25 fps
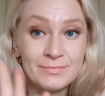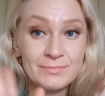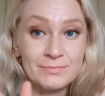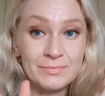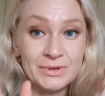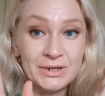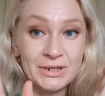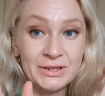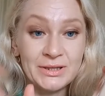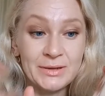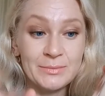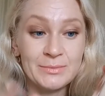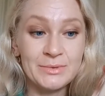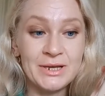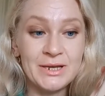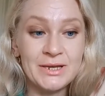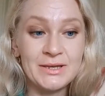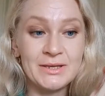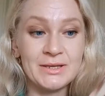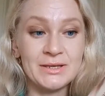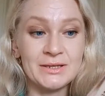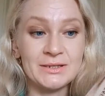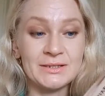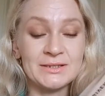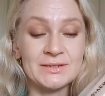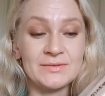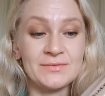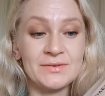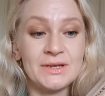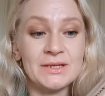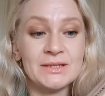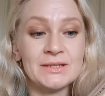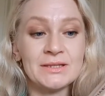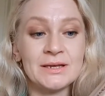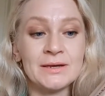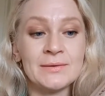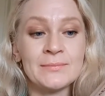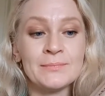преломления
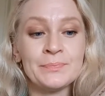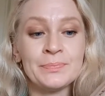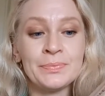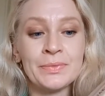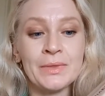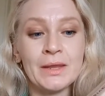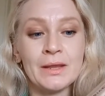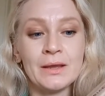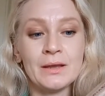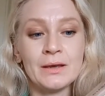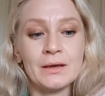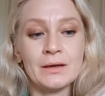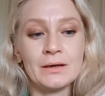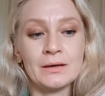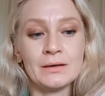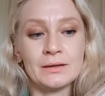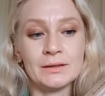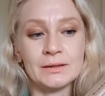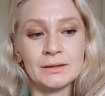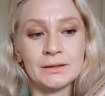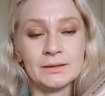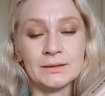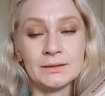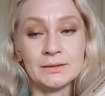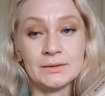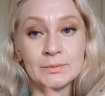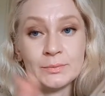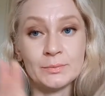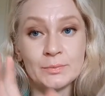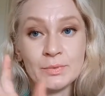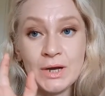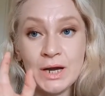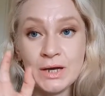света – а,